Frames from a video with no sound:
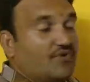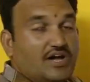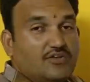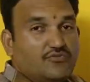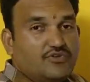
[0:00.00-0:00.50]

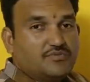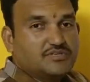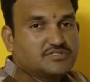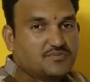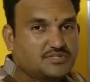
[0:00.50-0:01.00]

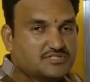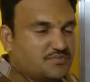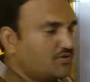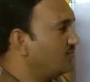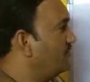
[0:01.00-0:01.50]
వాయువ్యంకి సంబంధించిన
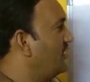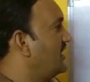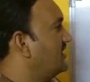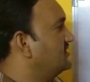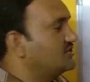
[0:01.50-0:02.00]
బెడ్రూమ్లో
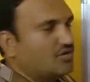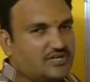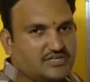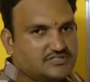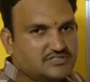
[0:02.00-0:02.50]
అటాచ్డ్
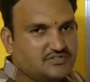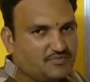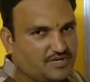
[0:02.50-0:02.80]
టాయిలెట్ ఇచ్చారు